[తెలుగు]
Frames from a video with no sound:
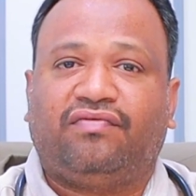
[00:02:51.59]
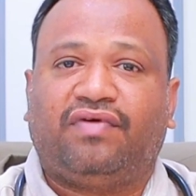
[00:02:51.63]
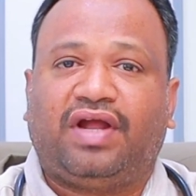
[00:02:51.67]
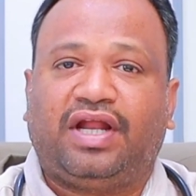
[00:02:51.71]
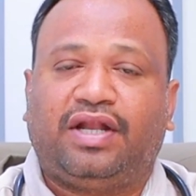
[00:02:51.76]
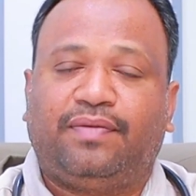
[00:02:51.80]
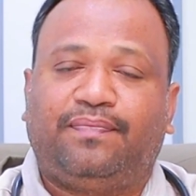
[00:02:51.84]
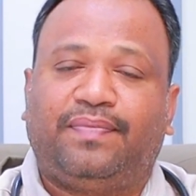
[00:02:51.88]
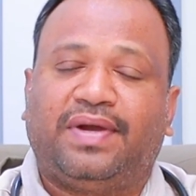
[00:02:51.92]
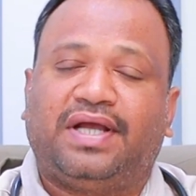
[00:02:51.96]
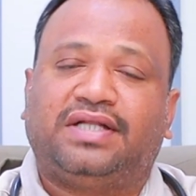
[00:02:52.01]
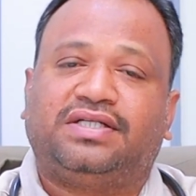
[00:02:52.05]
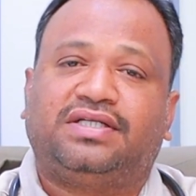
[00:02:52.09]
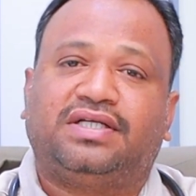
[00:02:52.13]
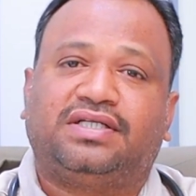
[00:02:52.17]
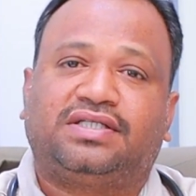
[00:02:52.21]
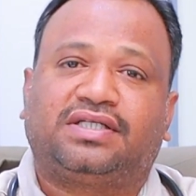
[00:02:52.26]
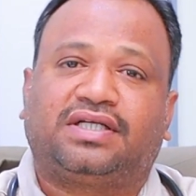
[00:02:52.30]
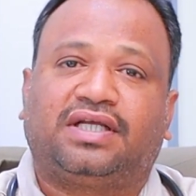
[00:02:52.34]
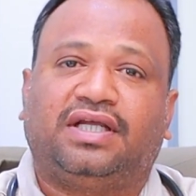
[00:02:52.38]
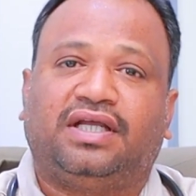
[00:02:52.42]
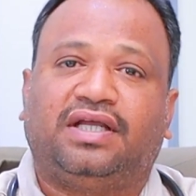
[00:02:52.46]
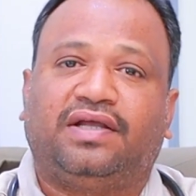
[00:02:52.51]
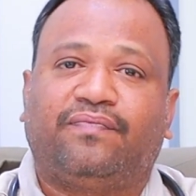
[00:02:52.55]
వైట్
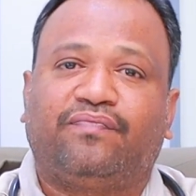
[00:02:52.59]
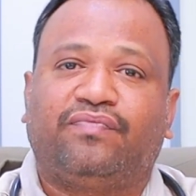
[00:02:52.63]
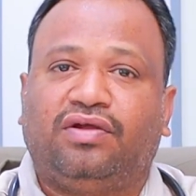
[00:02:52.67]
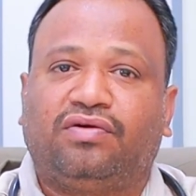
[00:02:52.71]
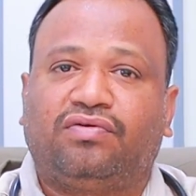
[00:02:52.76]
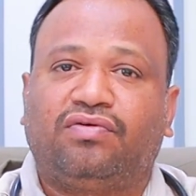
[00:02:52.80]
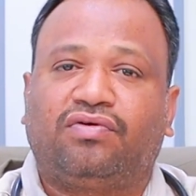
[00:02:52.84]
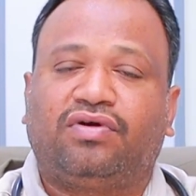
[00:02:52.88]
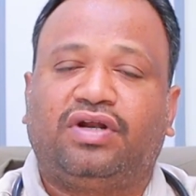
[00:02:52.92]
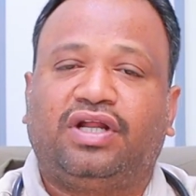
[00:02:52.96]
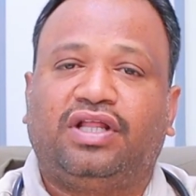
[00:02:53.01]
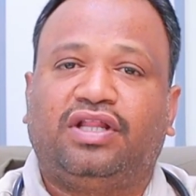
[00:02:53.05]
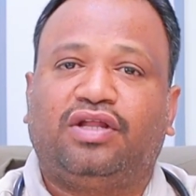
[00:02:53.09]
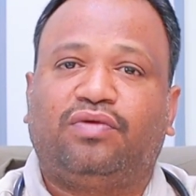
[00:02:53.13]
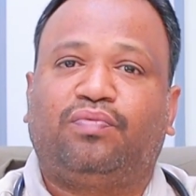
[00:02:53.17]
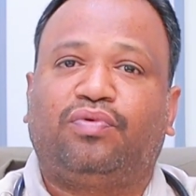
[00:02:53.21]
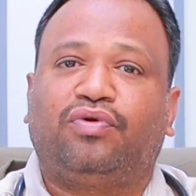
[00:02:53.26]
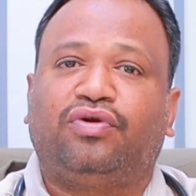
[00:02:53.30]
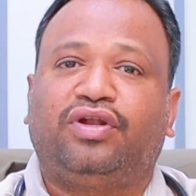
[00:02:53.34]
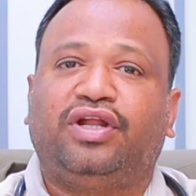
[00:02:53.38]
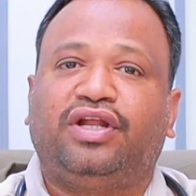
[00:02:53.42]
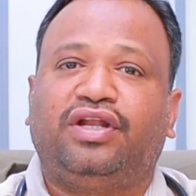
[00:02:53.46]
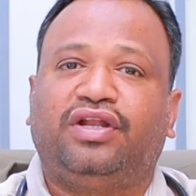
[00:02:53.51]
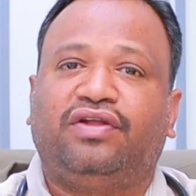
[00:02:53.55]
ప్యాచెస్ కి ఇంకొకటి ఏదైతే
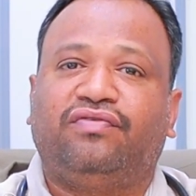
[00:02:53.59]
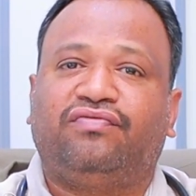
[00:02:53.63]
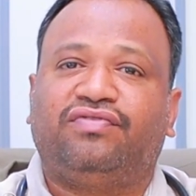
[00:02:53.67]
ప్రోటీన్